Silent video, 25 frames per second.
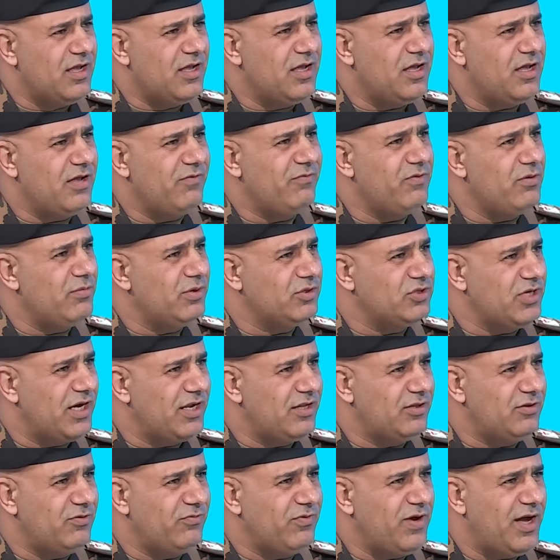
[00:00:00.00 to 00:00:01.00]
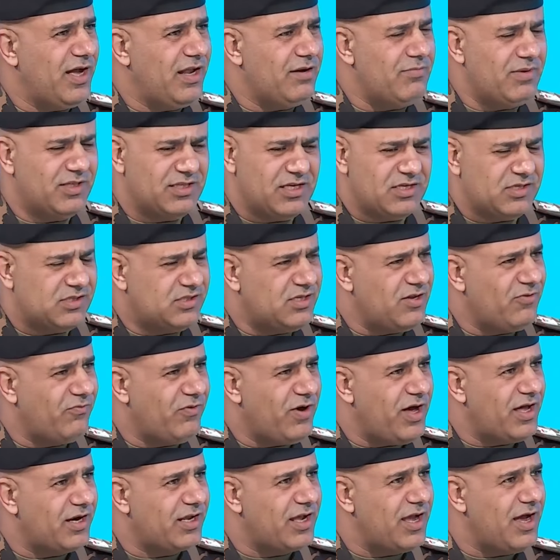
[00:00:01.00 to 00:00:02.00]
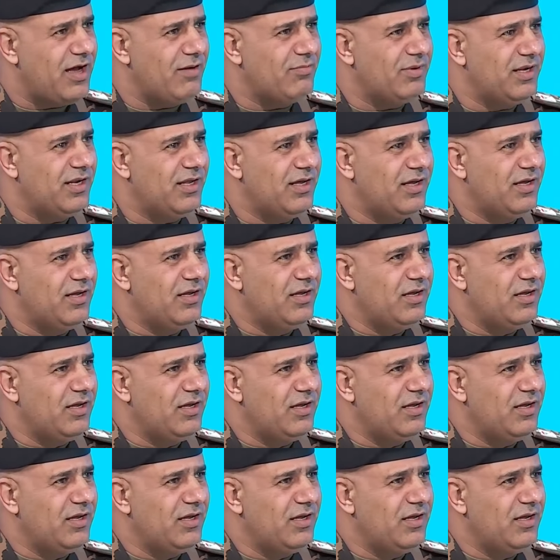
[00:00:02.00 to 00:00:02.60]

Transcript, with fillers: آه، في مجال الدفاع المدني استنفار كامل